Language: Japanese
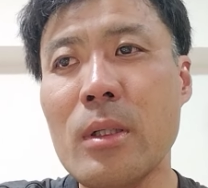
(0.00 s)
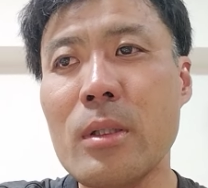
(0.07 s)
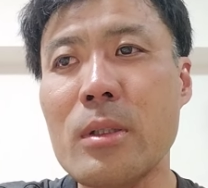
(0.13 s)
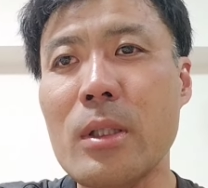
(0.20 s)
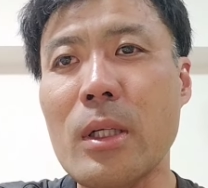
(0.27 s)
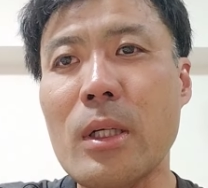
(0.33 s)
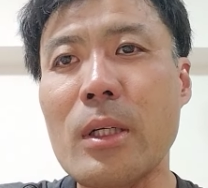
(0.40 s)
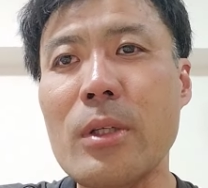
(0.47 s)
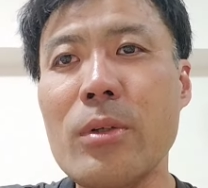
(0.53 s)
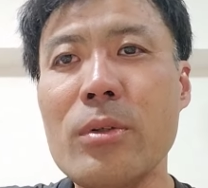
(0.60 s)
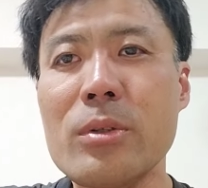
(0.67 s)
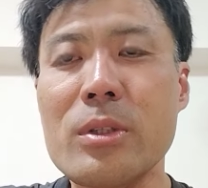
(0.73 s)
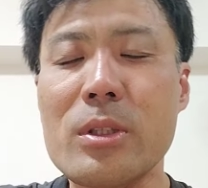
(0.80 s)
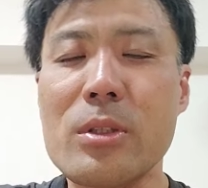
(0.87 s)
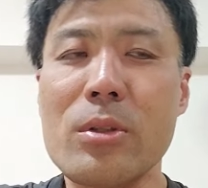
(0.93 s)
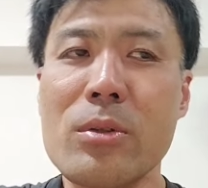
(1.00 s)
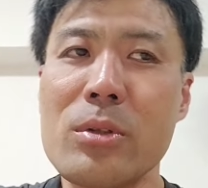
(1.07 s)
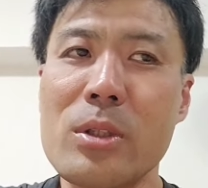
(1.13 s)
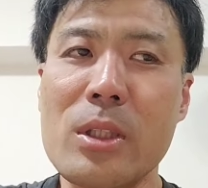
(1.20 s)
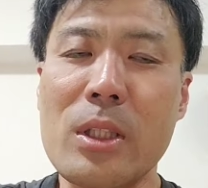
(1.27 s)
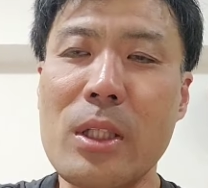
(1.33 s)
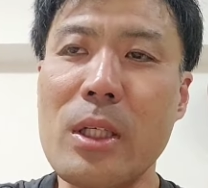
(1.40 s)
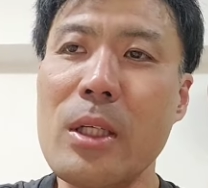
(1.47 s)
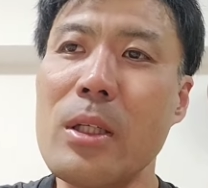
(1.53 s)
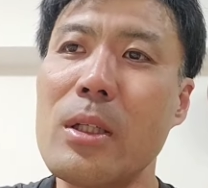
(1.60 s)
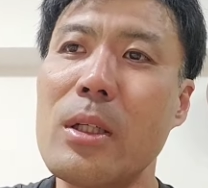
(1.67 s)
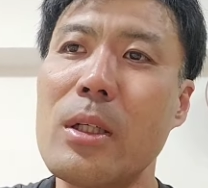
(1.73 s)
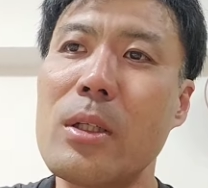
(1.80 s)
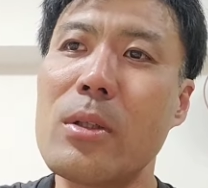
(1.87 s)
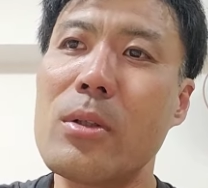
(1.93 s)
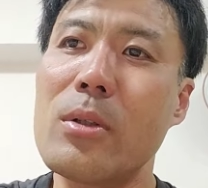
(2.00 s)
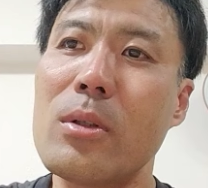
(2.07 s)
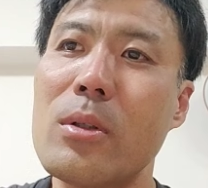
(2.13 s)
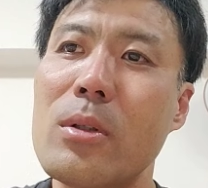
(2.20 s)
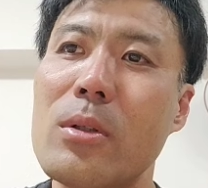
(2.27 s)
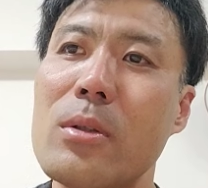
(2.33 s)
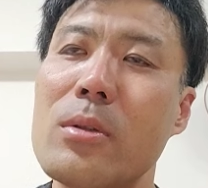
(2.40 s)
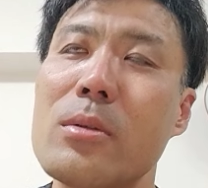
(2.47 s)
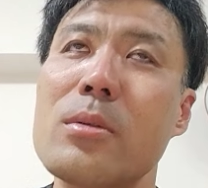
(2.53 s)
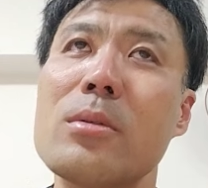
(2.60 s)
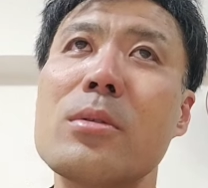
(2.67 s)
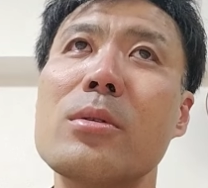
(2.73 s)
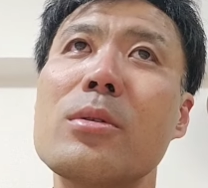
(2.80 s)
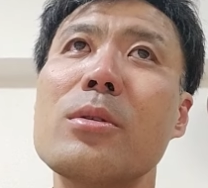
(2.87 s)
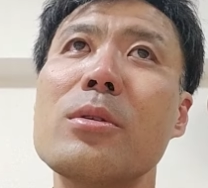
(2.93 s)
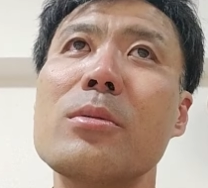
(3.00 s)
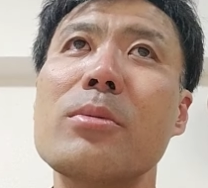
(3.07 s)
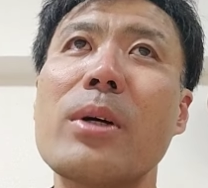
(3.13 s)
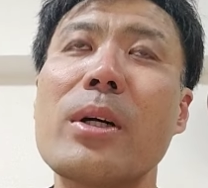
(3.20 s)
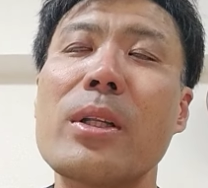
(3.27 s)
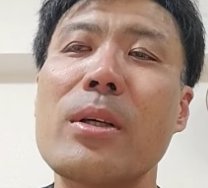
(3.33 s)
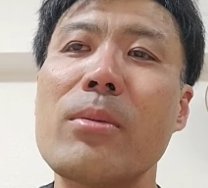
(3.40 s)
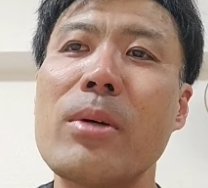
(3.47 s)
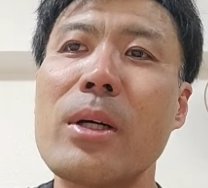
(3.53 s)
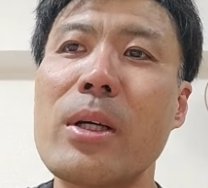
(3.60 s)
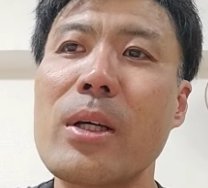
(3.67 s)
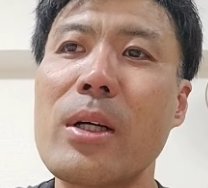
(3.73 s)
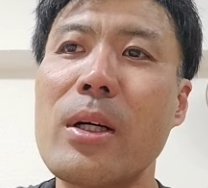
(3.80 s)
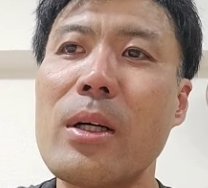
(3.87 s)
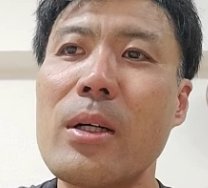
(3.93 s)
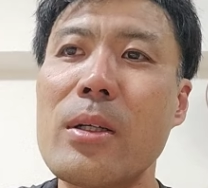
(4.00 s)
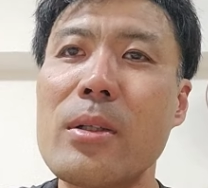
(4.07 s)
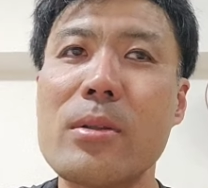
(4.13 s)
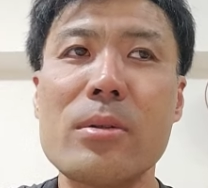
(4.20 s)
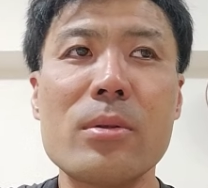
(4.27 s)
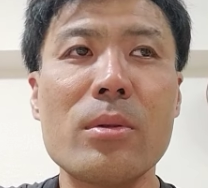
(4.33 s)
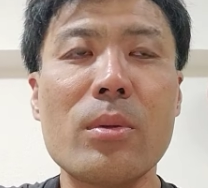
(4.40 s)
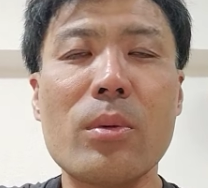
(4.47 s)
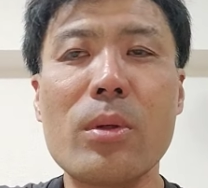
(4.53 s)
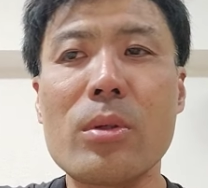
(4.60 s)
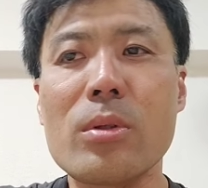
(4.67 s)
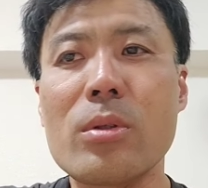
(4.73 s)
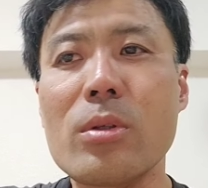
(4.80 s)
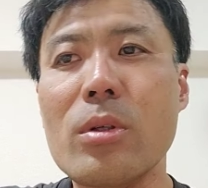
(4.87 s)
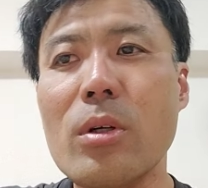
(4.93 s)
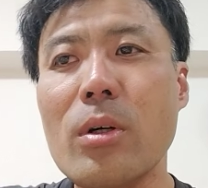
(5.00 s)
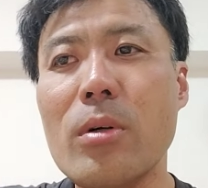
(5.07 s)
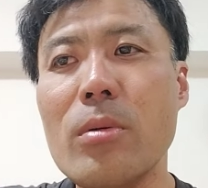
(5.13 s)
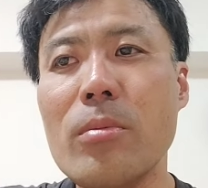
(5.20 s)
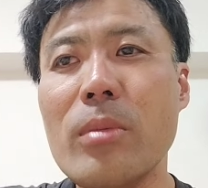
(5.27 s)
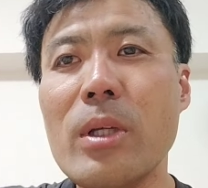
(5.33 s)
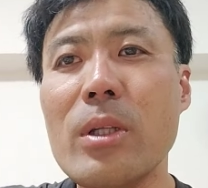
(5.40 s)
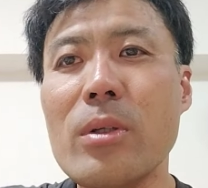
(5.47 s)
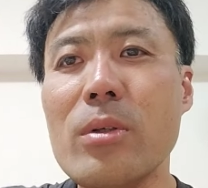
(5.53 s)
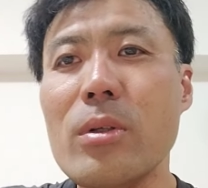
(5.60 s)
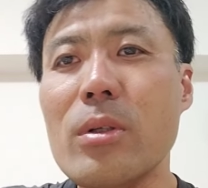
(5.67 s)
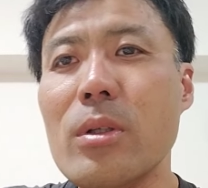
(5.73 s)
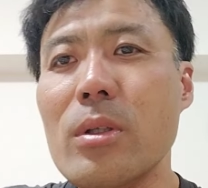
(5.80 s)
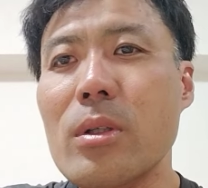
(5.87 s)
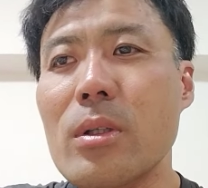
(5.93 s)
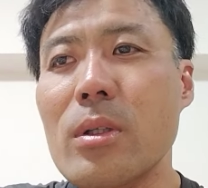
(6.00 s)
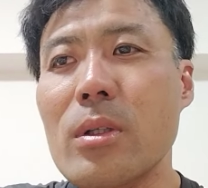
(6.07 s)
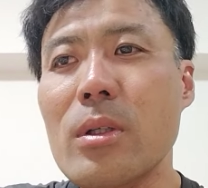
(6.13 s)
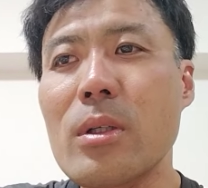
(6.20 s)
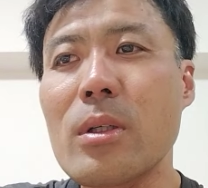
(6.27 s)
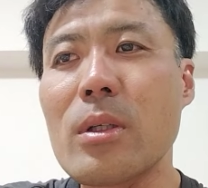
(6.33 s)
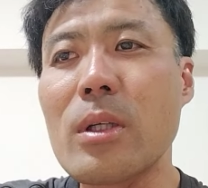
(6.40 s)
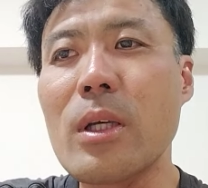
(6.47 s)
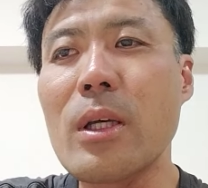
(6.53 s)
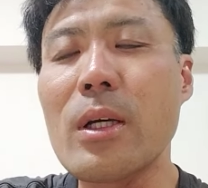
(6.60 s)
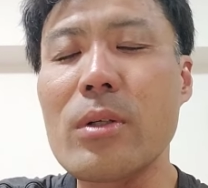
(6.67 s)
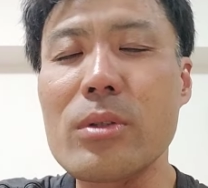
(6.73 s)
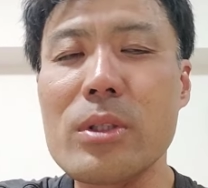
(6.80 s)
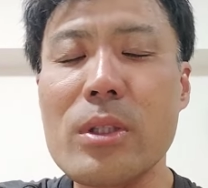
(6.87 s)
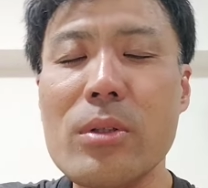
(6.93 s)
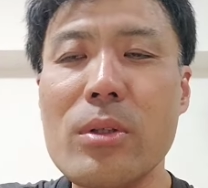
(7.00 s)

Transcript: だから 4, 4社ねあのウーバー出前館ウォルトメニュー契約してる